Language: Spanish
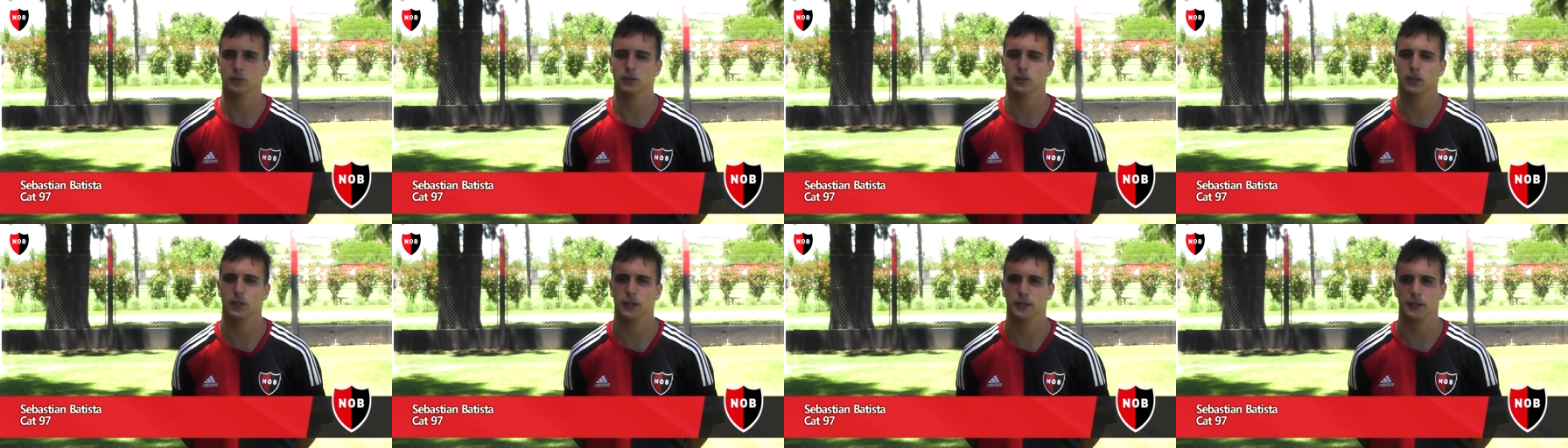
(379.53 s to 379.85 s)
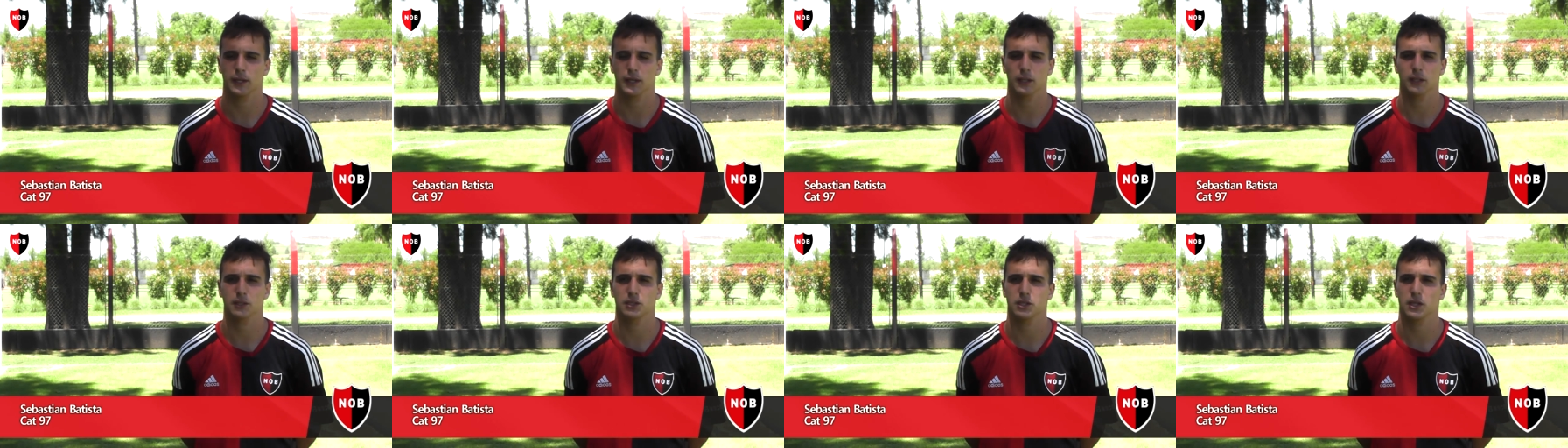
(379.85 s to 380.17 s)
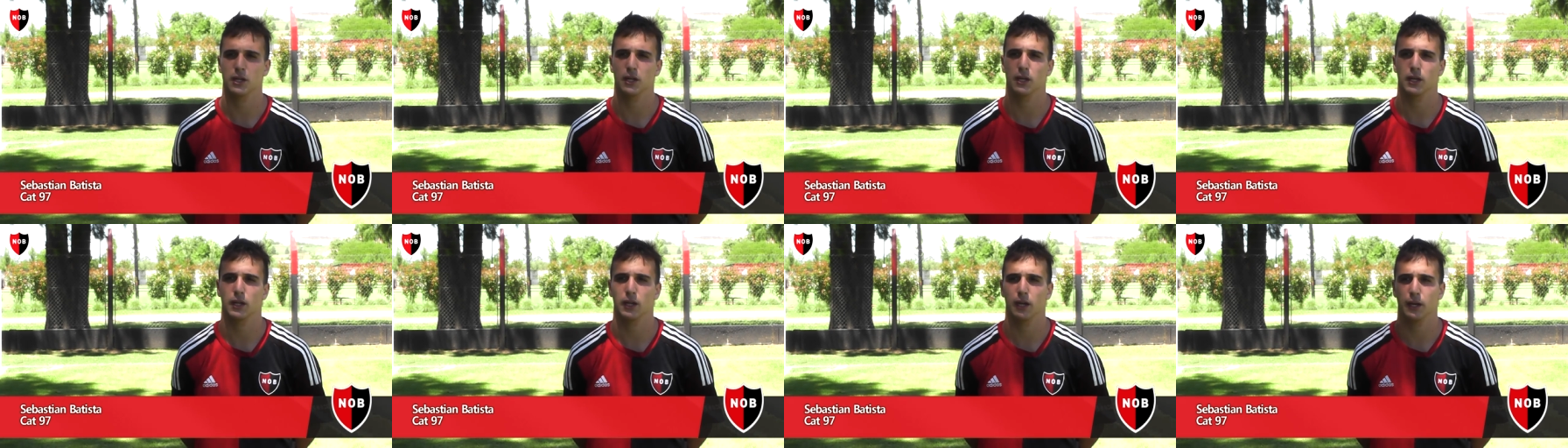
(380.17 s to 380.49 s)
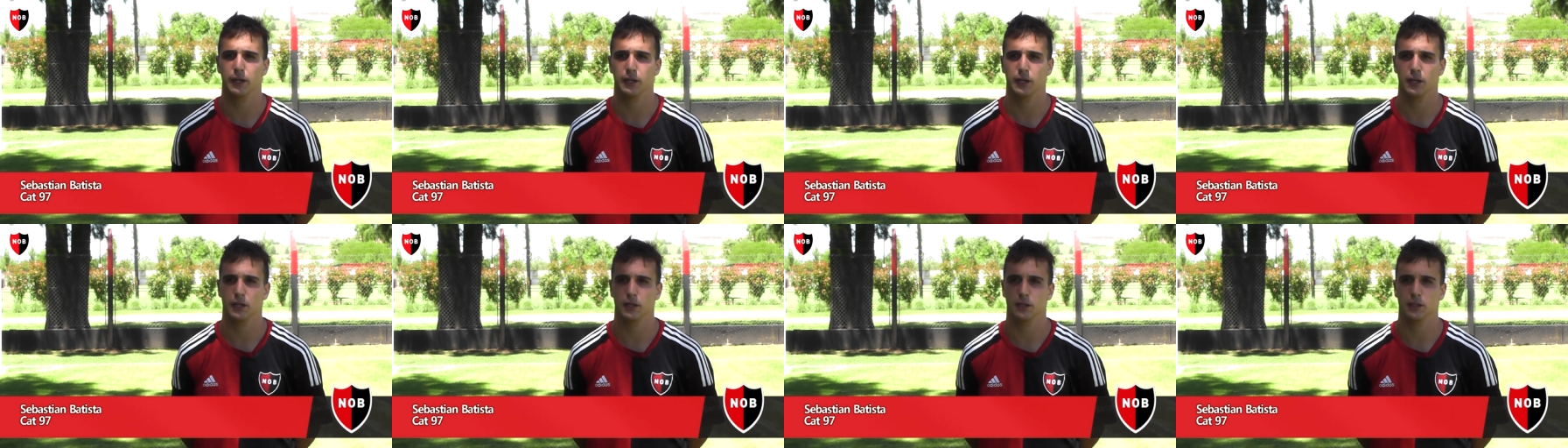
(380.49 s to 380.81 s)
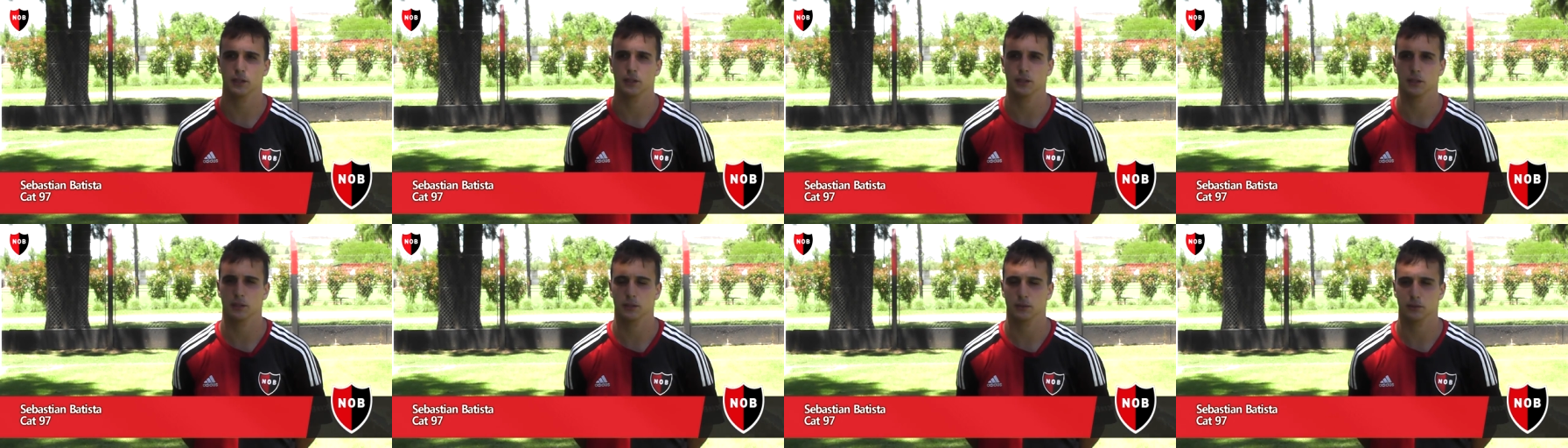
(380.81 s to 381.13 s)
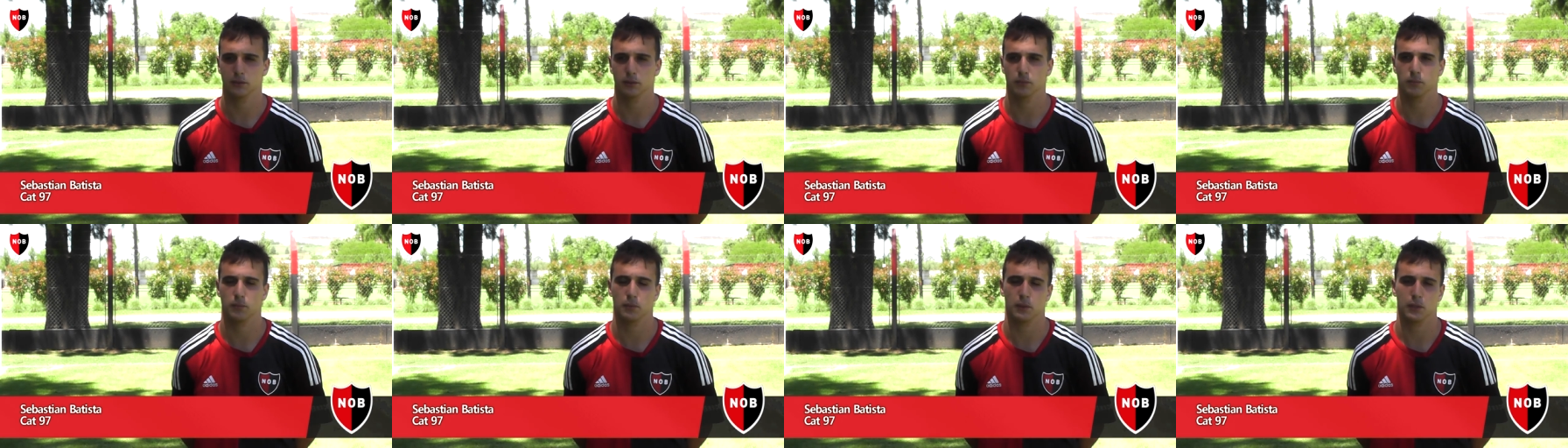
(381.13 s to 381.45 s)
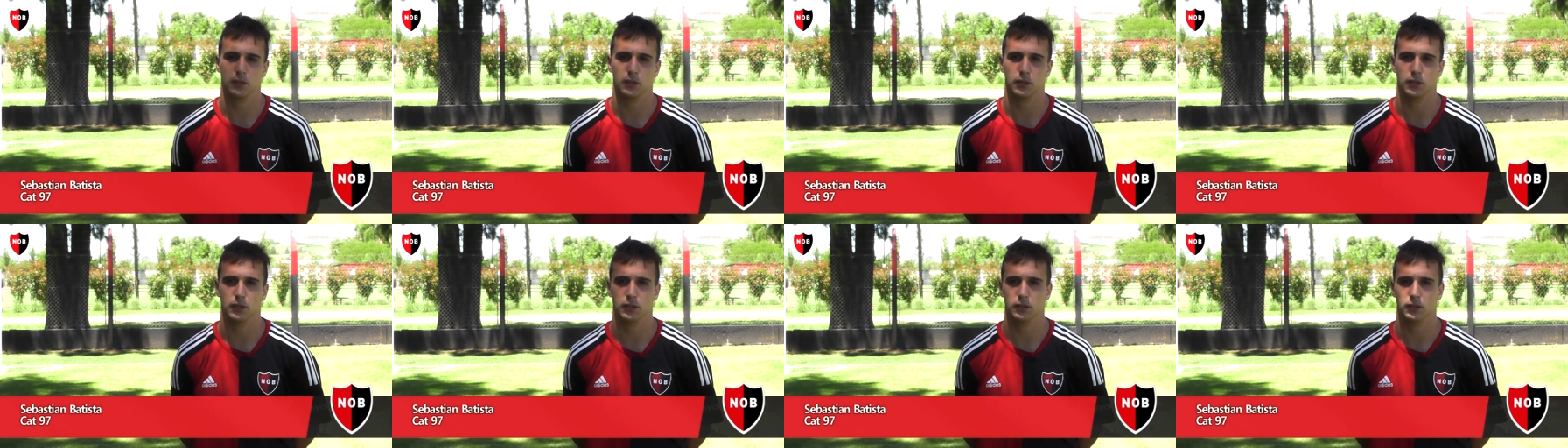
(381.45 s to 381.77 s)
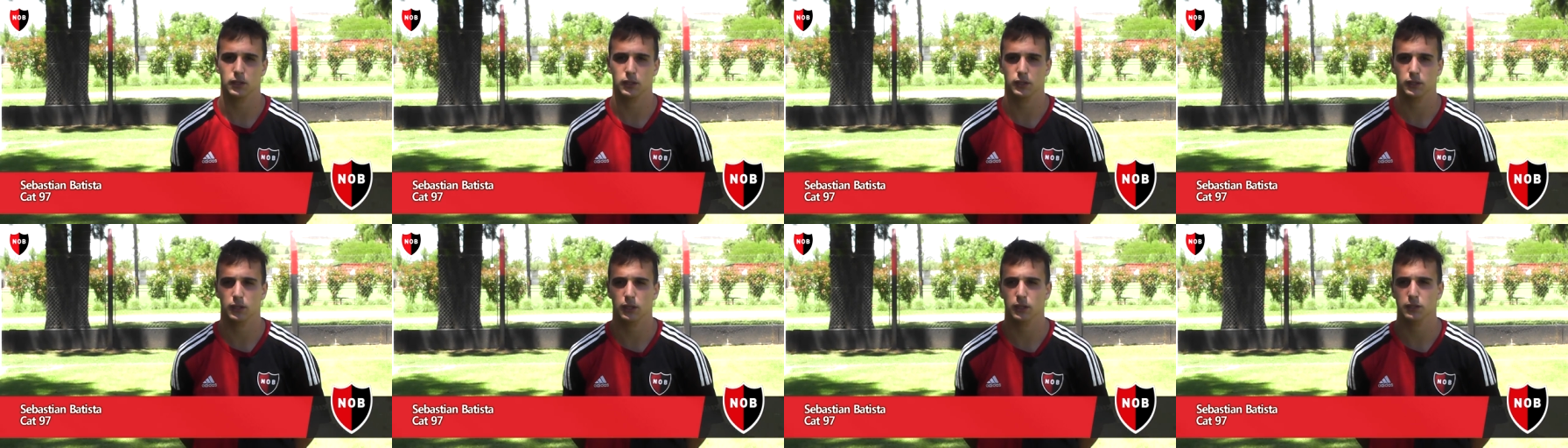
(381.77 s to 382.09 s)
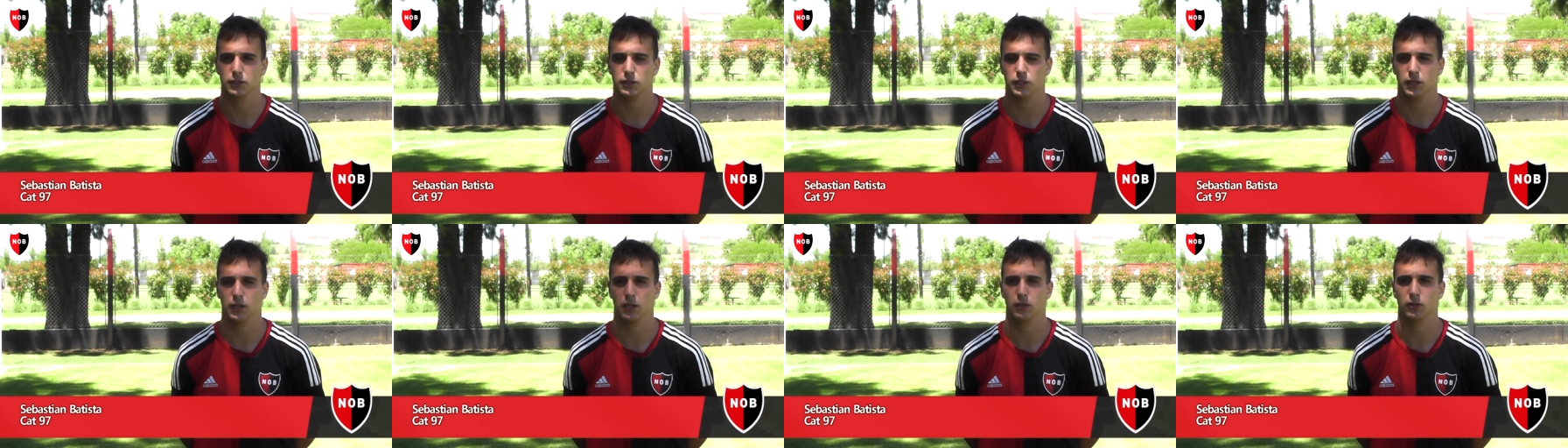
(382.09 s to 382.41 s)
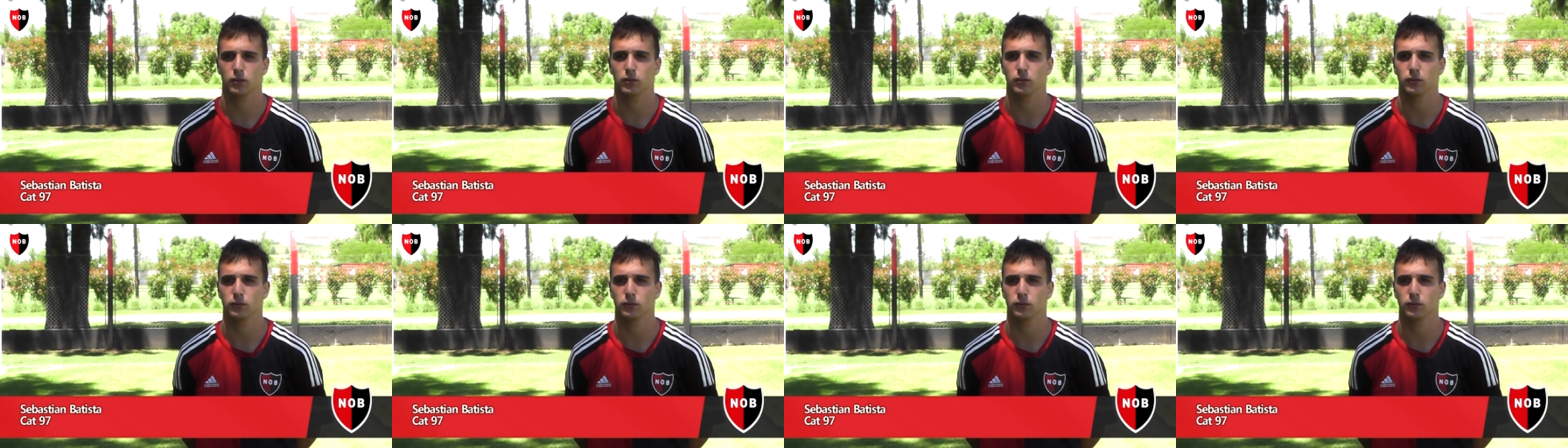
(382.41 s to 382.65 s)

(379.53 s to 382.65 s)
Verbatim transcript: tratar de llegar al área y siempre tratar de llegar al gol.